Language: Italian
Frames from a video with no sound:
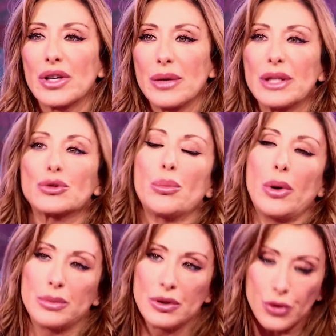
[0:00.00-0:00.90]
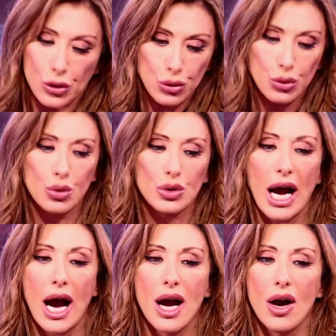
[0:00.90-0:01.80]
veramente un po' di
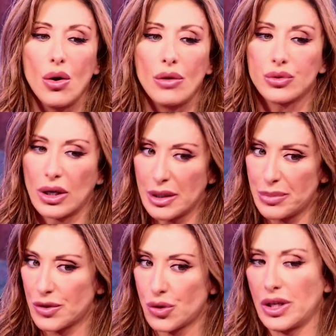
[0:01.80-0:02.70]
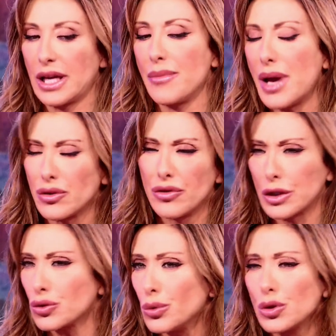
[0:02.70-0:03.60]
fortuna, ho avuto anche persone che mi hanno
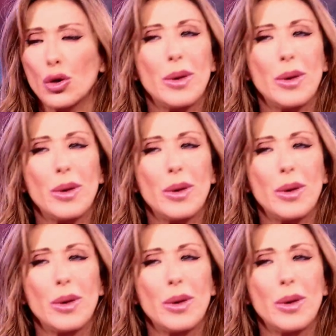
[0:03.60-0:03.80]
fatto molto